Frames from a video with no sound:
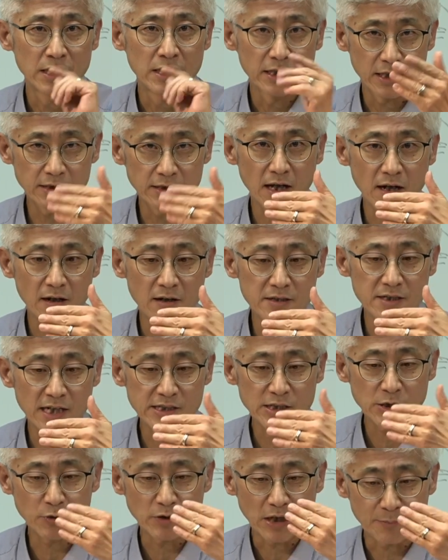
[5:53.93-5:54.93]
이 땅을
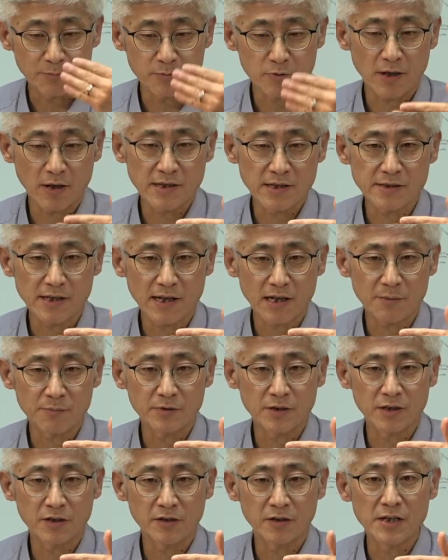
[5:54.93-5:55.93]
찾아온 아프간
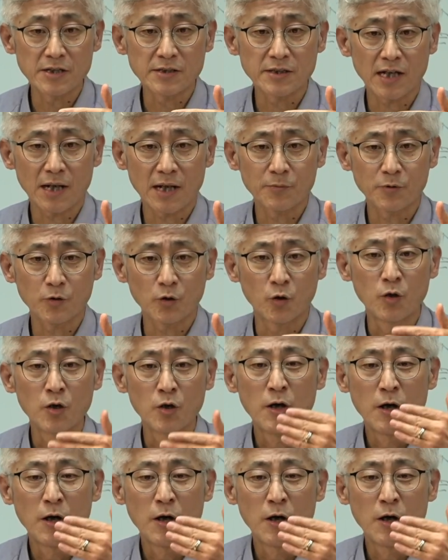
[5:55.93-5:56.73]
사람들이건 이 사람도